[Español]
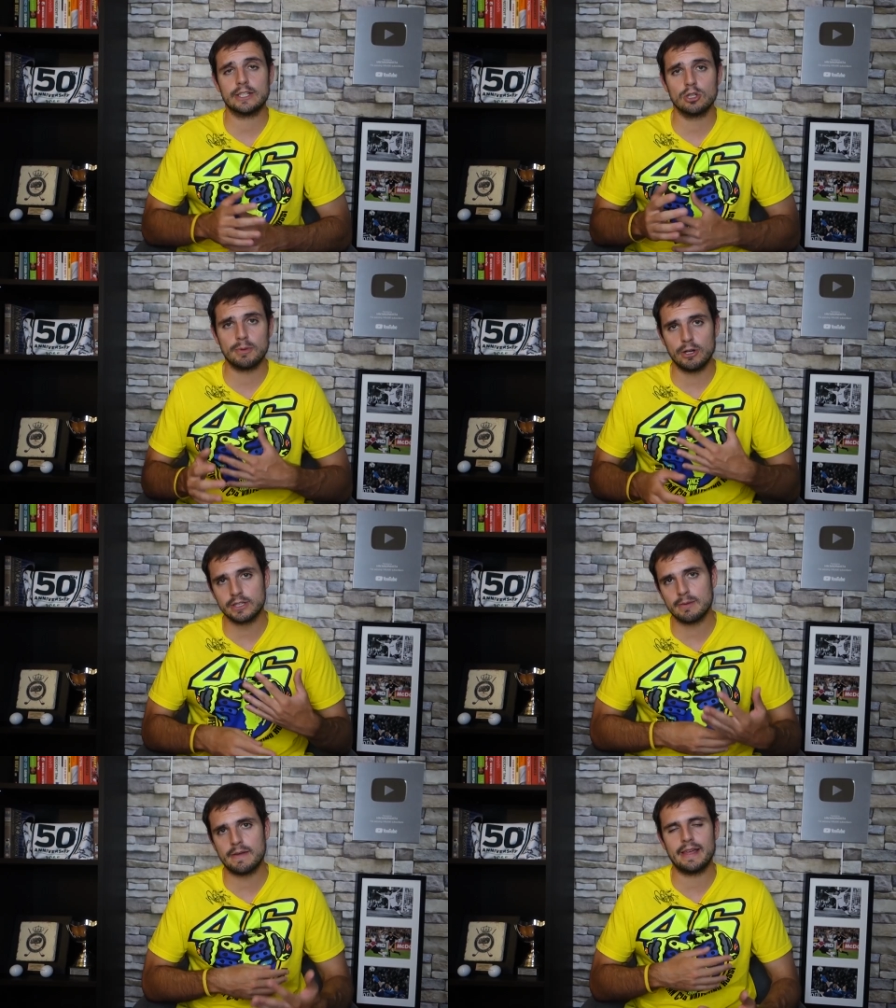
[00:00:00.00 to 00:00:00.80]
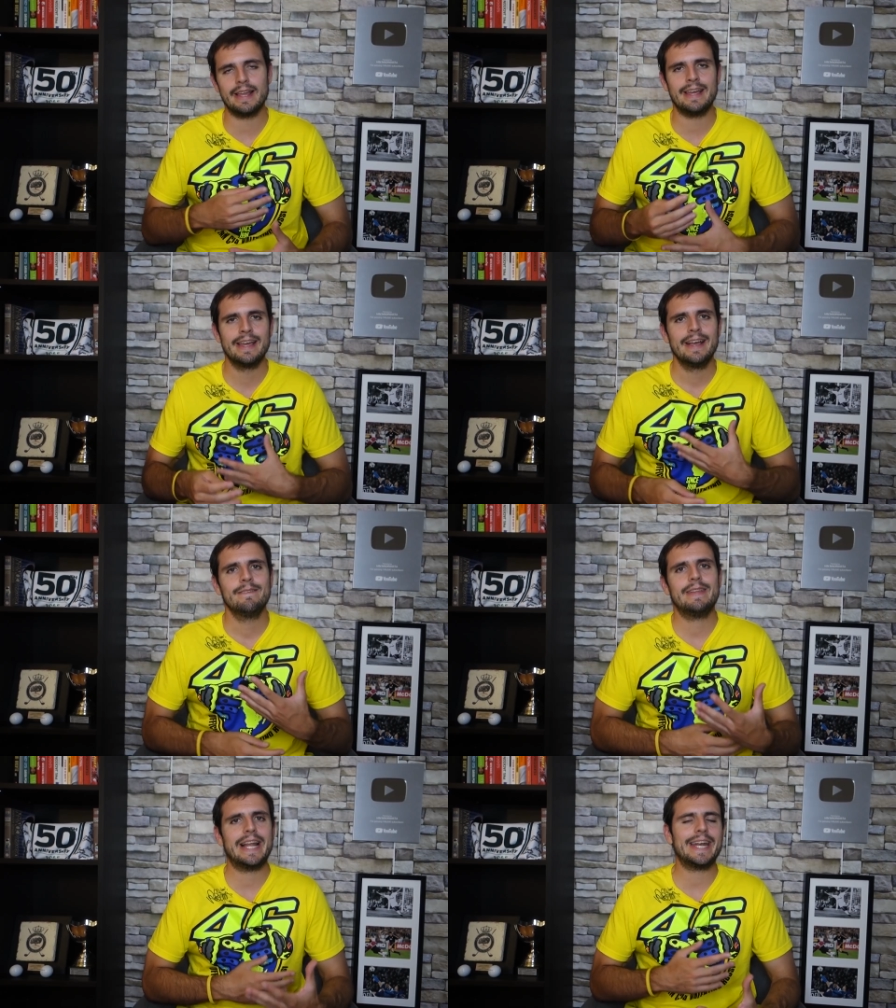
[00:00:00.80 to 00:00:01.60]
eso, pero el tema de,
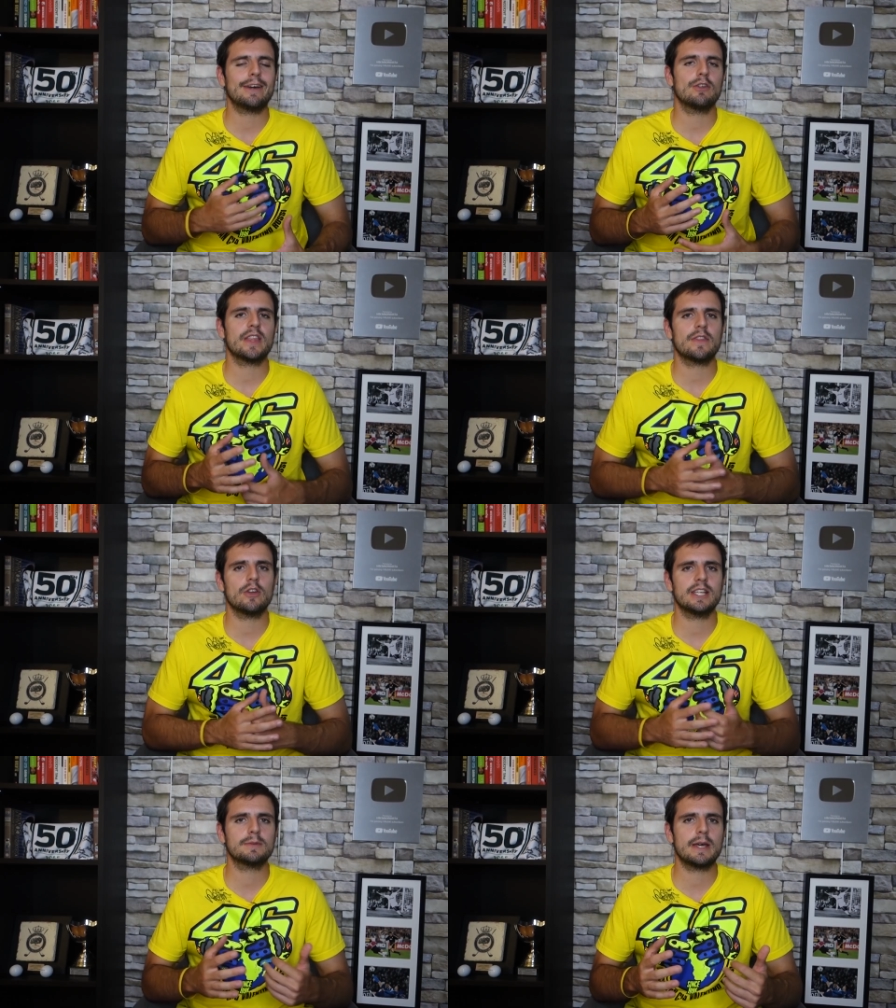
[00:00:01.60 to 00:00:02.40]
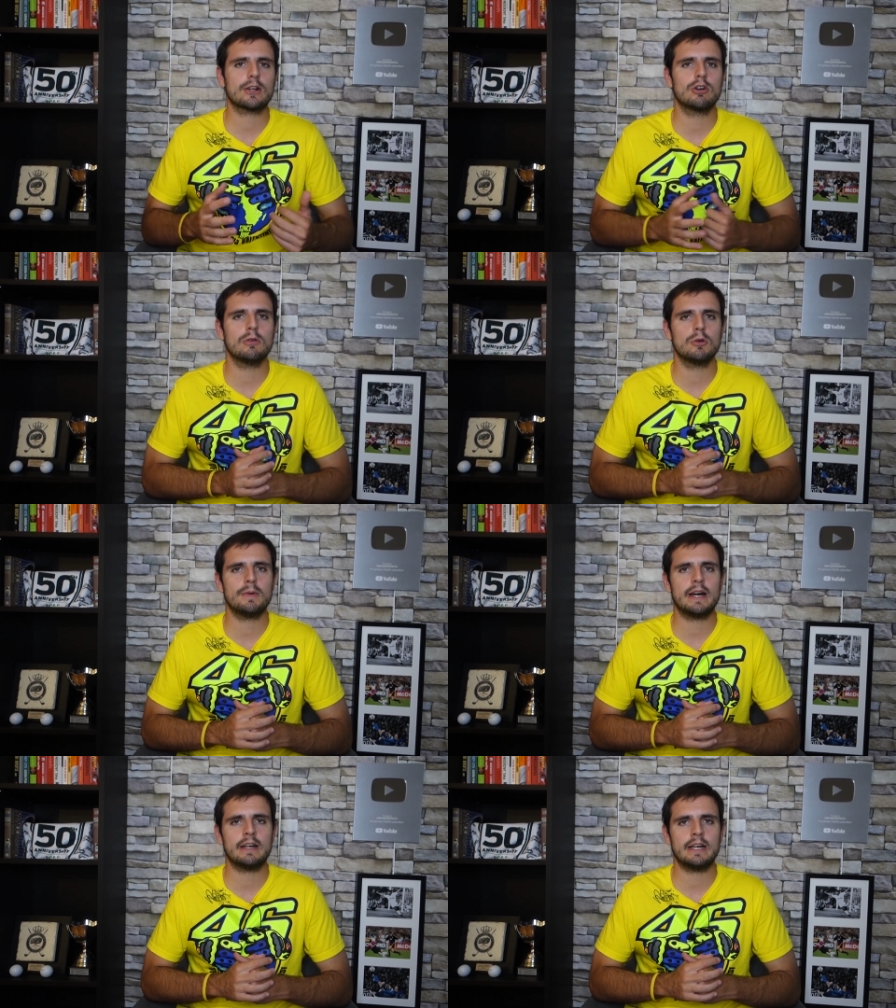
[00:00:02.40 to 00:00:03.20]
de la negociación es ver cómo
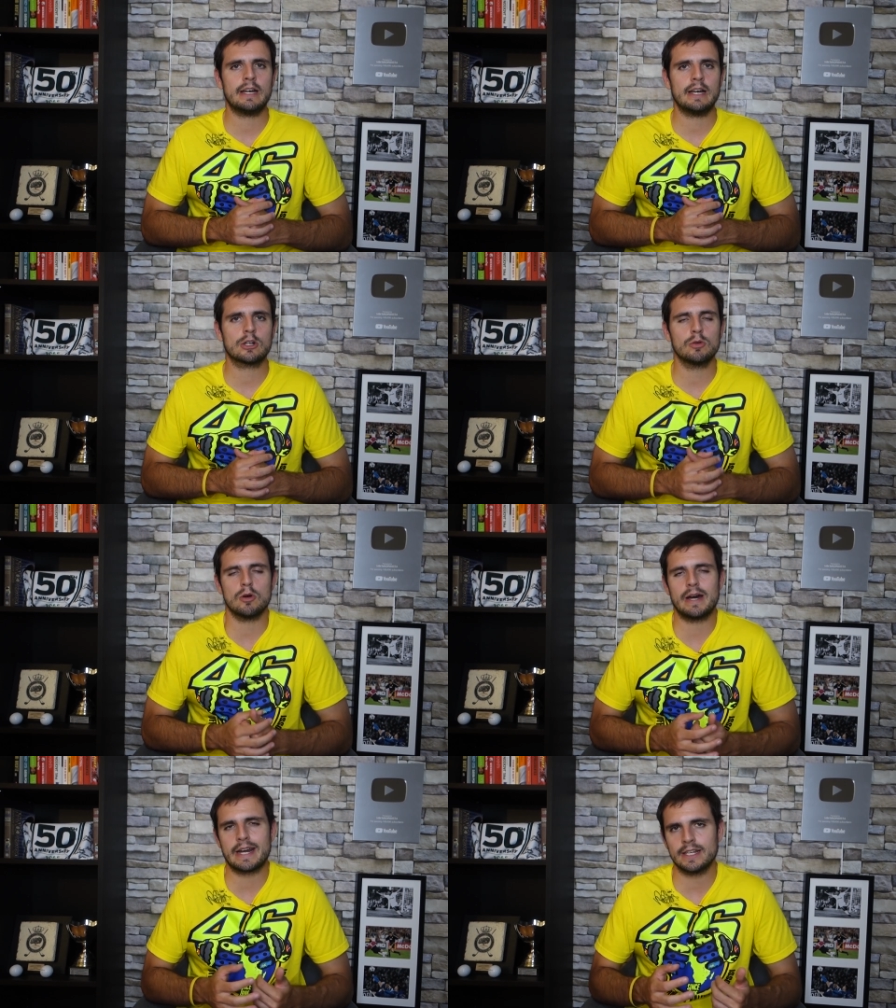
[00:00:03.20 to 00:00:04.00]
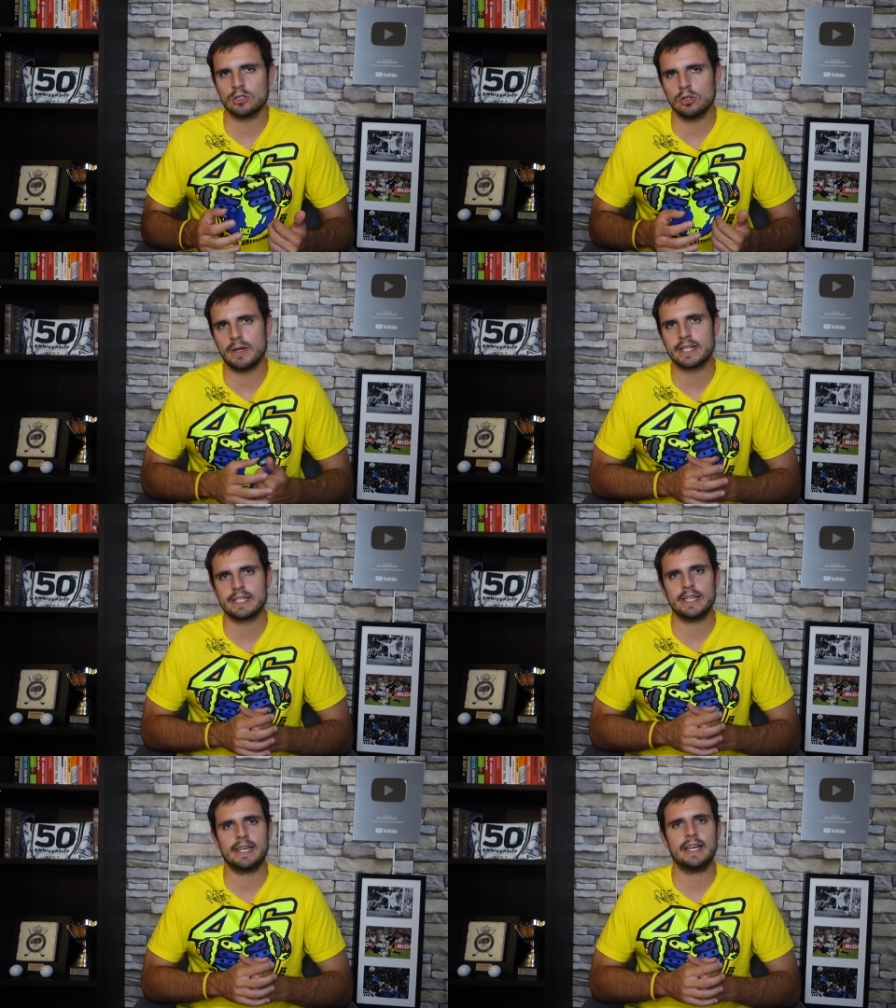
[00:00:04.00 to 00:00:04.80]
va, cómo va a
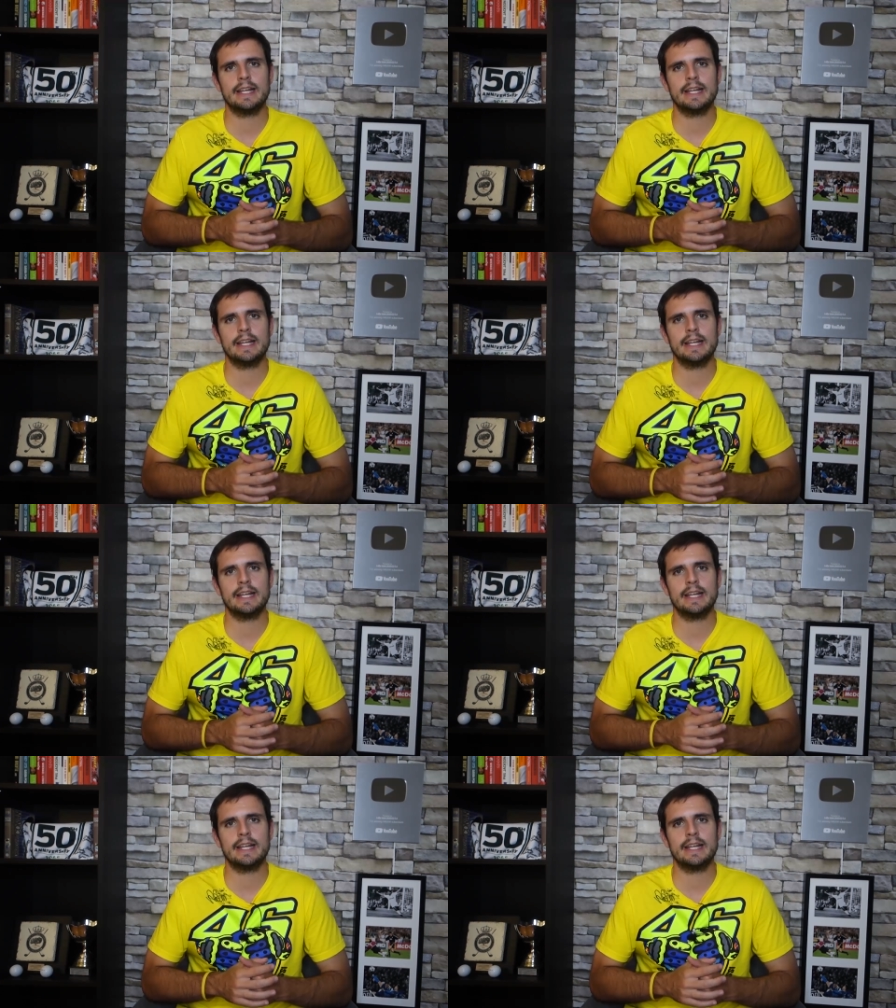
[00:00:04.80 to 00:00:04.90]
resolverse.